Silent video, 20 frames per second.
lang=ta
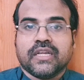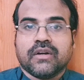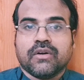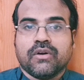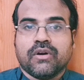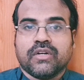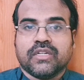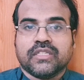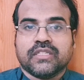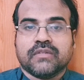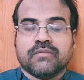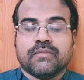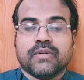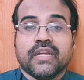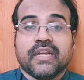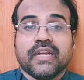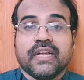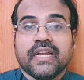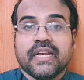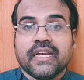
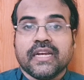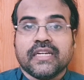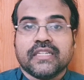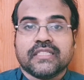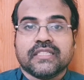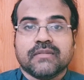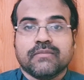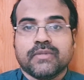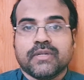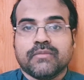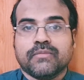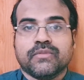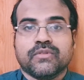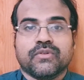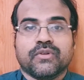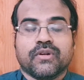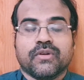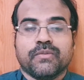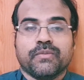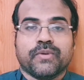எர்காட்டிசமில் என்னென்ன சிம்டம்ஸ்
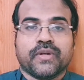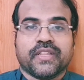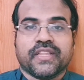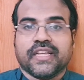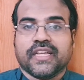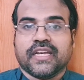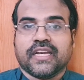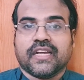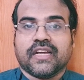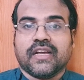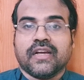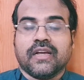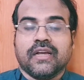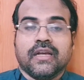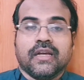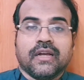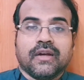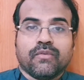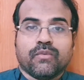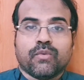வரும்னு பார்த்தீங்கன்னா
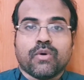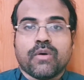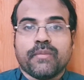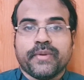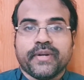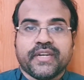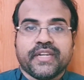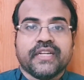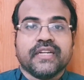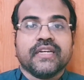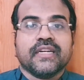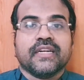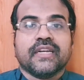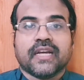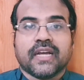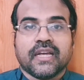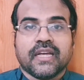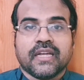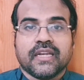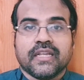வாமிட்டிங்
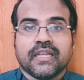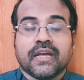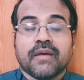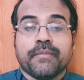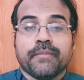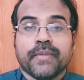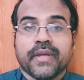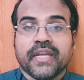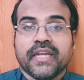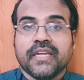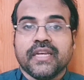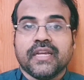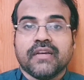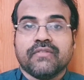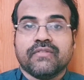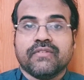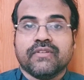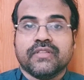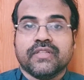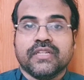டயரியா
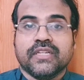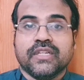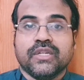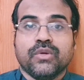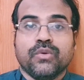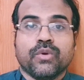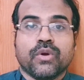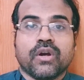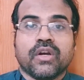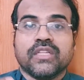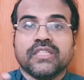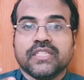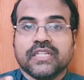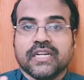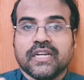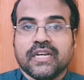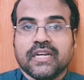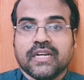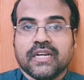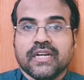மெயினாக வந்து
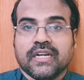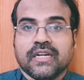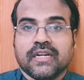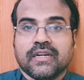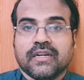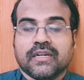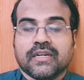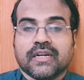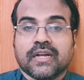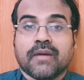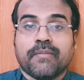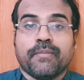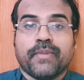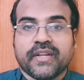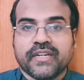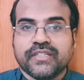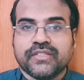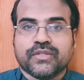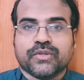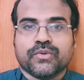நியூராலஜிக்கல்
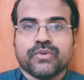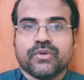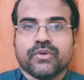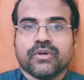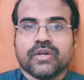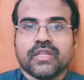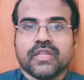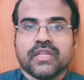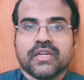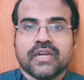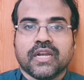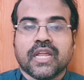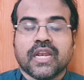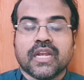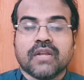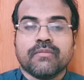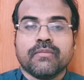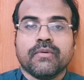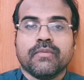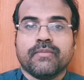கம்ப்ளைண்ட்ஸ் கொடுக்கும் அதாவது
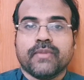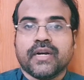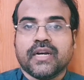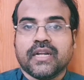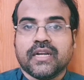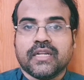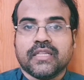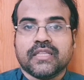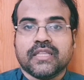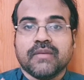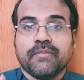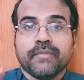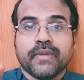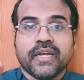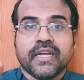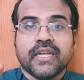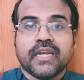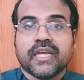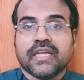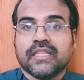நரம்பு மண்டலத்தை
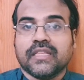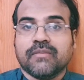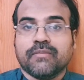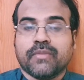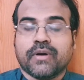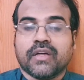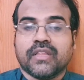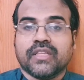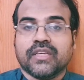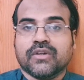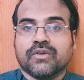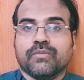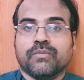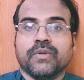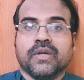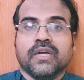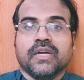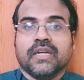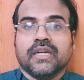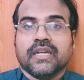மெயினாக இது பாதிக்கும்
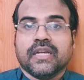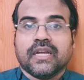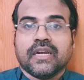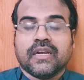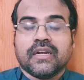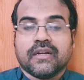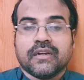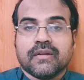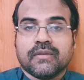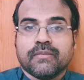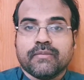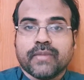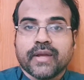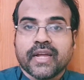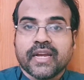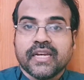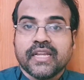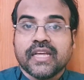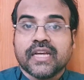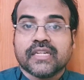என்னென்னா
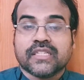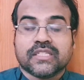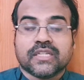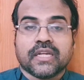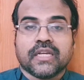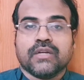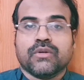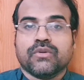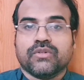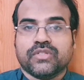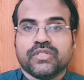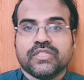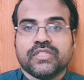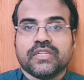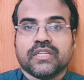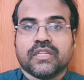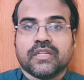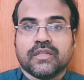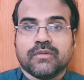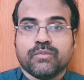மேனியாக் சைக்கோசிஸ்
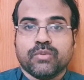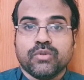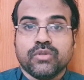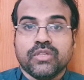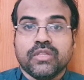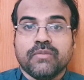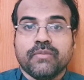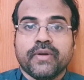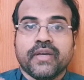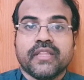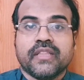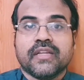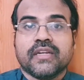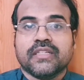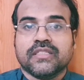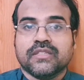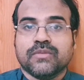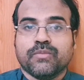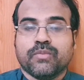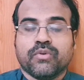அதாவது புத்தி
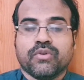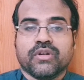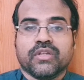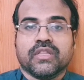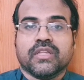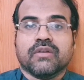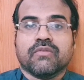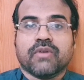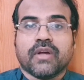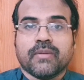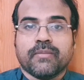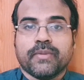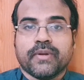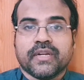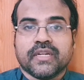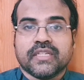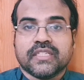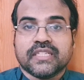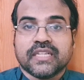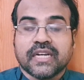பேதரிச்சு போகிறதுக்கு வாய்ப்பு
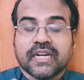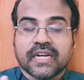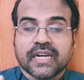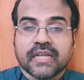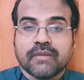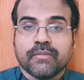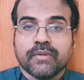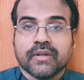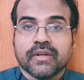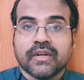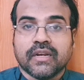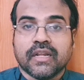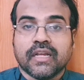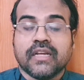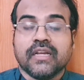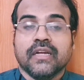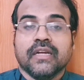இருக்குது சில டைமிங்கில்